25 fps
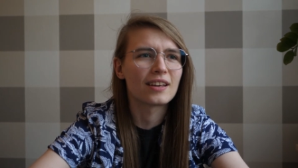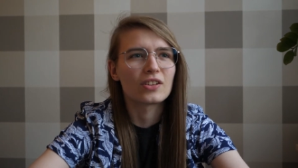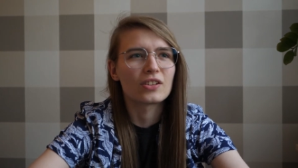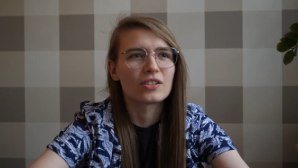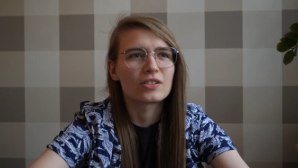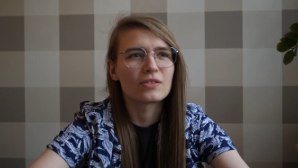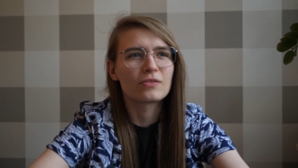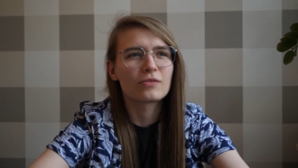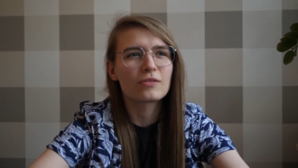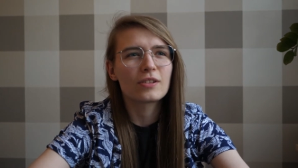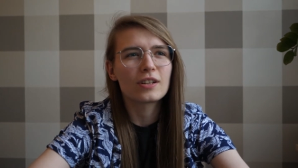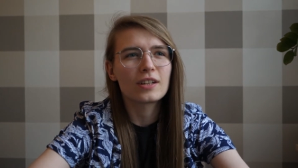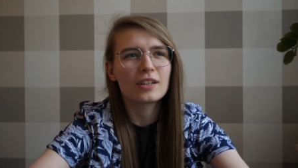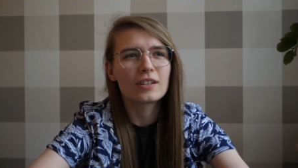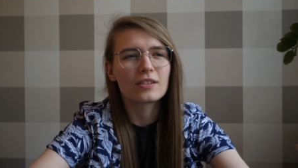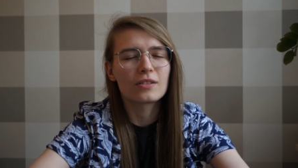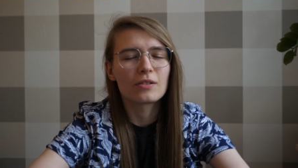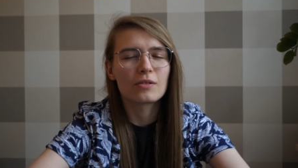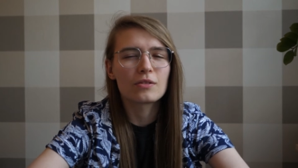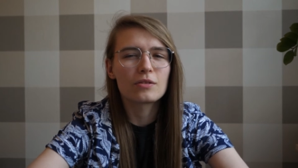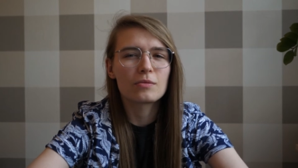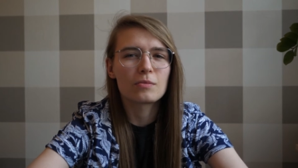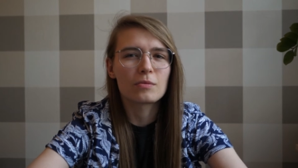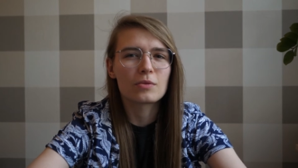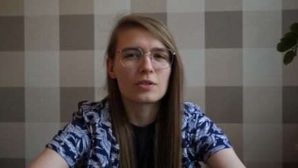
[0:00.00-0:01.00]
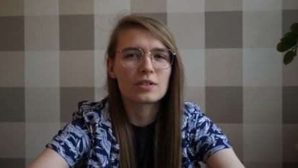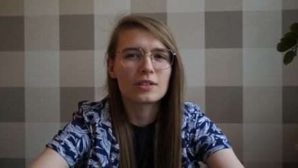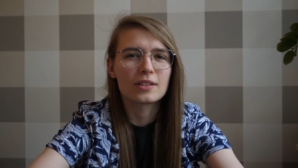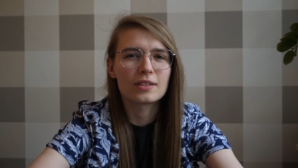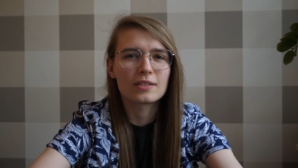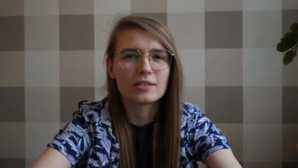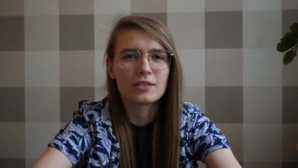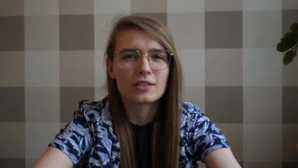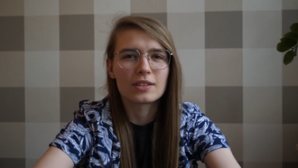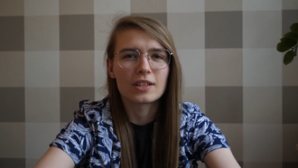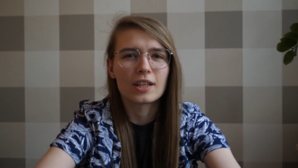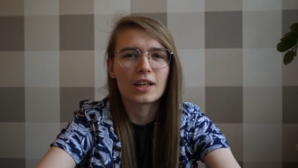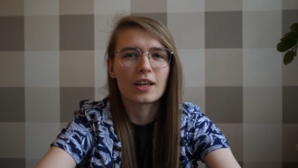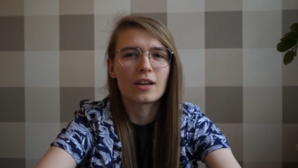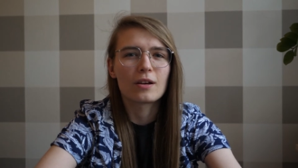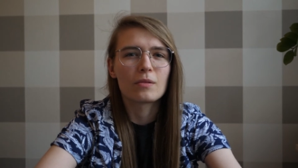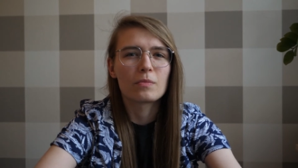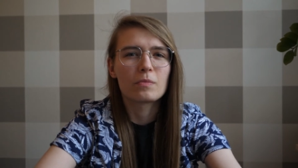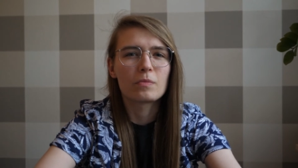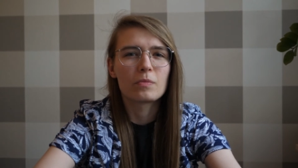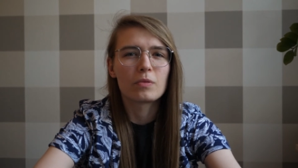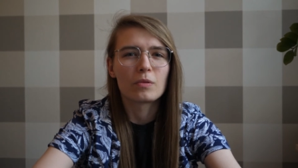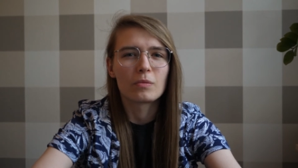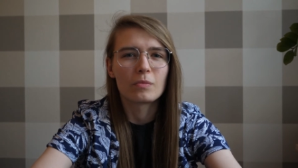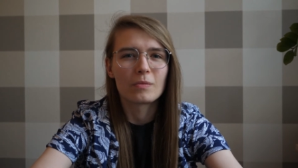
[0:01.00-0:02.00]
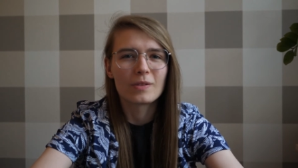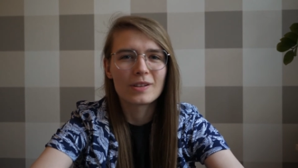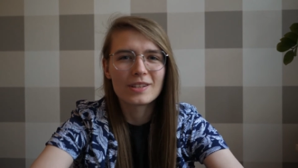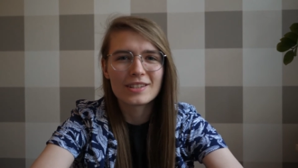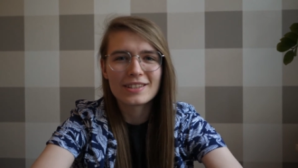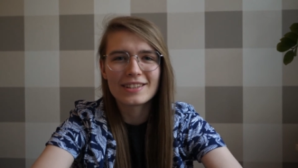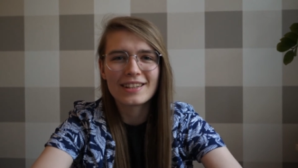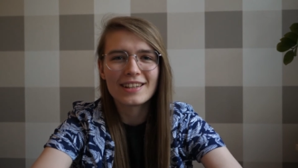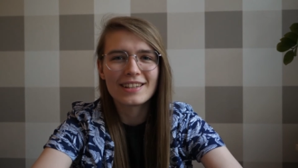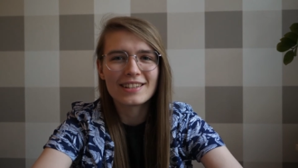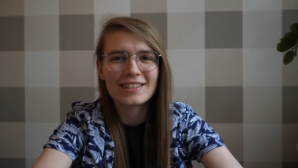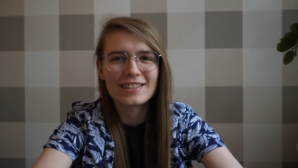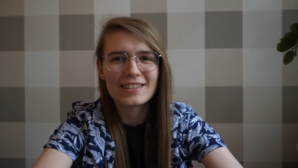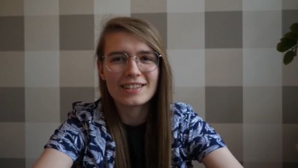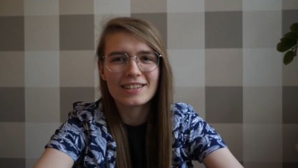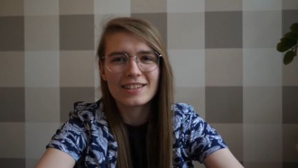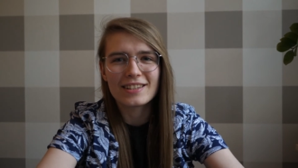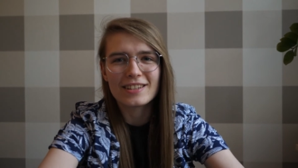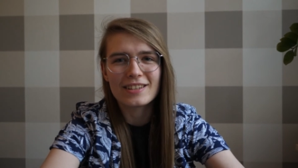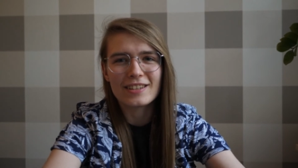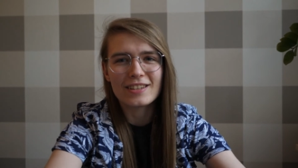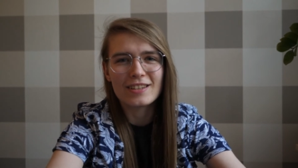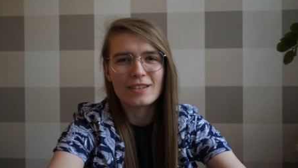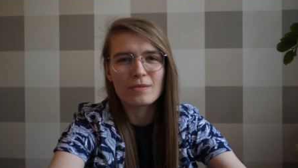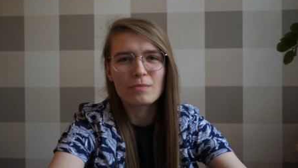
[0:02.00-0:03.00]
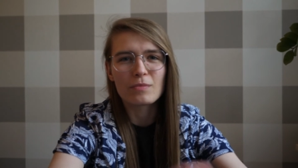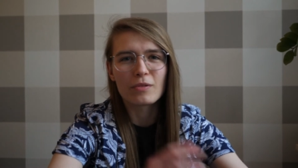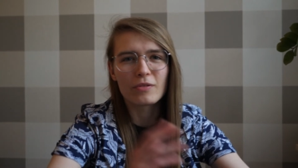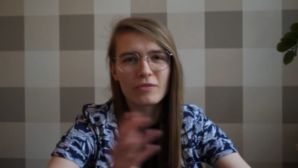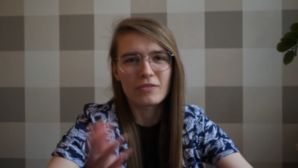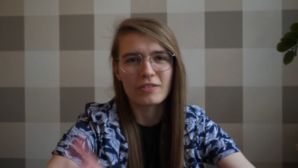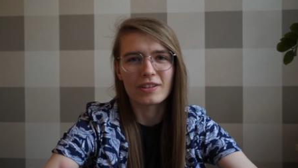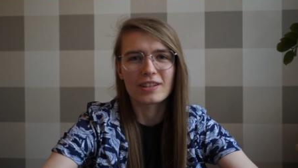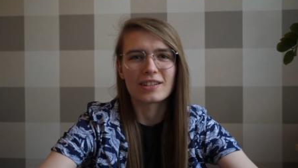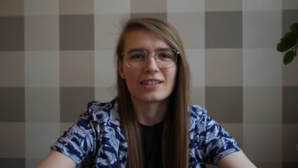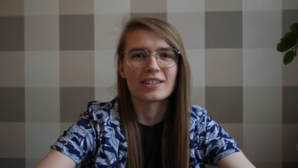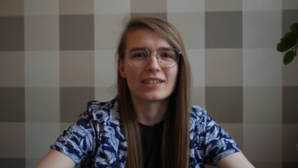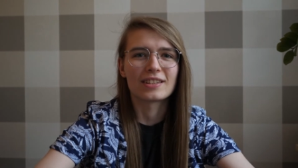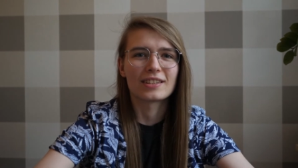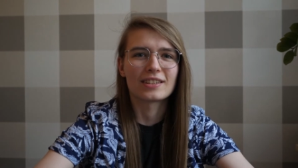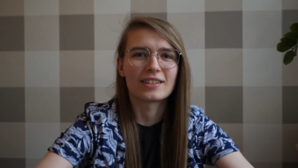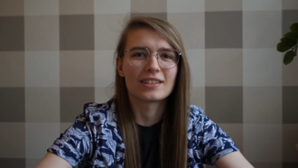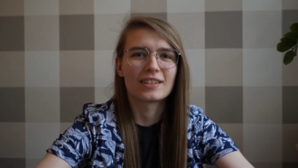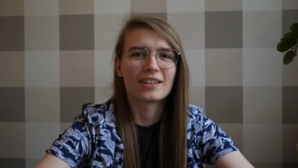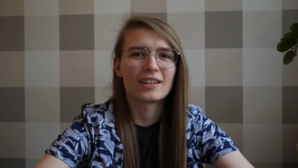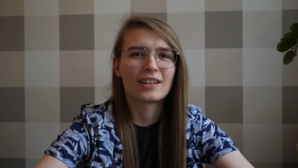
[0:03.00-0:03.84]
że w ogóle ktoś może coś takiego pomyśleć i powiedzieć.